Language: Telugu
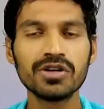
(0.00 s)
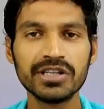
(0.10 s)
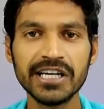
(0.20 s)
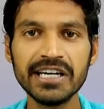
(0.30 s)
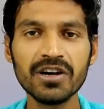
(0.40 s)
సో
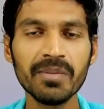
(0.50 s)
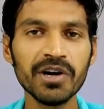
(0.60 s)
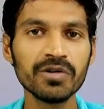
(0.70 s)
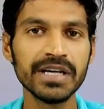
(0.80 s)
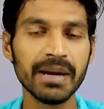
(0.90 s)
దీంట్లో
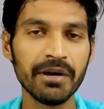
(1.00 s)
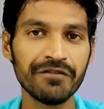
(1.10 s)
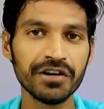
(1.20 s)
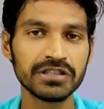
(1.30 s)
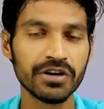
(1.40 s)
మనకు
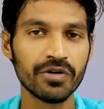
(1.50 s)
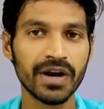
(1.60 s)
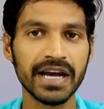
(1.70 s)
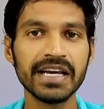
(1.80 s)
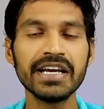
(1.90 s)
ఏమేమి ఫ్యూచర్
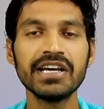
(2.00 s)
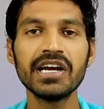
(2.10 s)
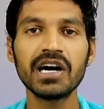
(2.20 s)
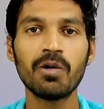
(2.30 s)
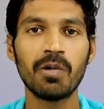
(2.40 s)
ఉన్నాయి
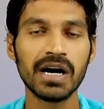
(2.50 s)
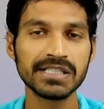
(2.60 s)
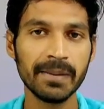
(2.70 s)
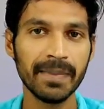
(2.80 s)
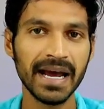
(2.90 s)
ఈ యొక్క
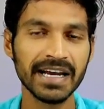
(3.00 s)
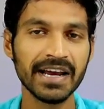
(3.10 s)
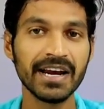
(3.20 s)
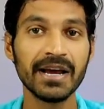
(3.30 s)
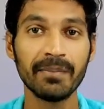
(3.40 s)
వాట్సాప్
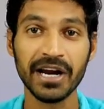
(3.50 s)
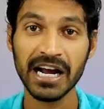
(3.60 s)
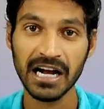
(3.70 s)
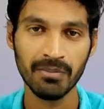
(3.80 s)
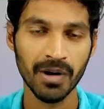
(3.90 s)
బ్యాంకింగ్ని మన
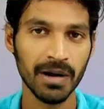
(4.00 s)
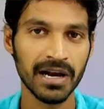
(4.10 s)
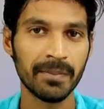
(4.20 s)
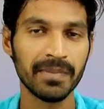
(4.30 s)
యొక్క మొబైల్